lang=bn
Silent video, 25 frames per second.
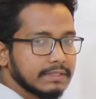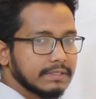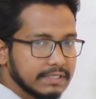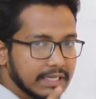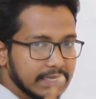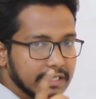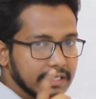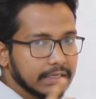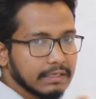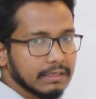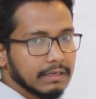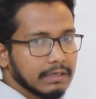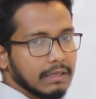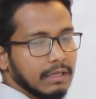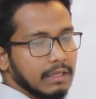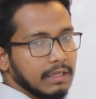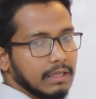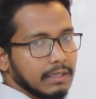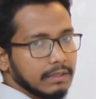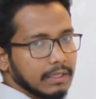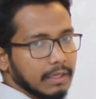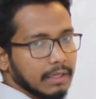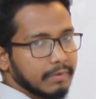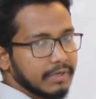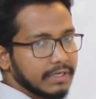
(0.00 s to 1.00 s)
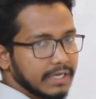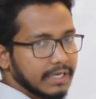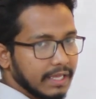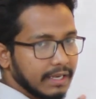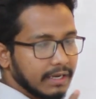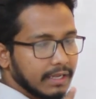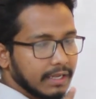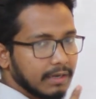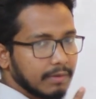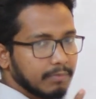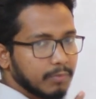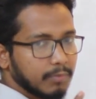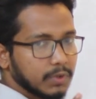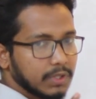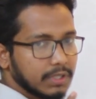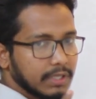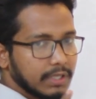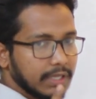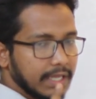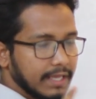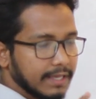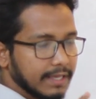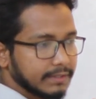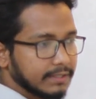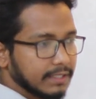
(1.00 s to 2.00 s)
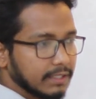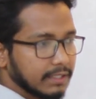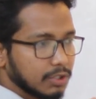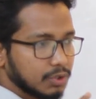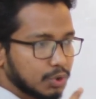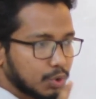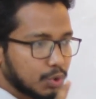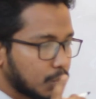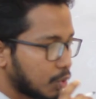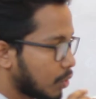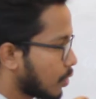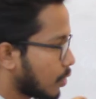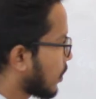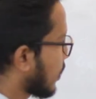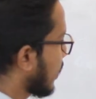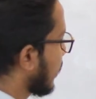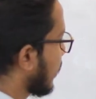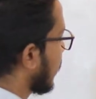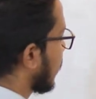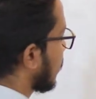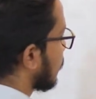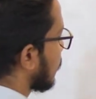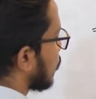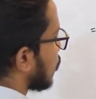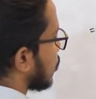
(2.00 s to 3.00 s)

টেন তার মানে টেনের মধ্যে কি আছে শূন্যটা এখানে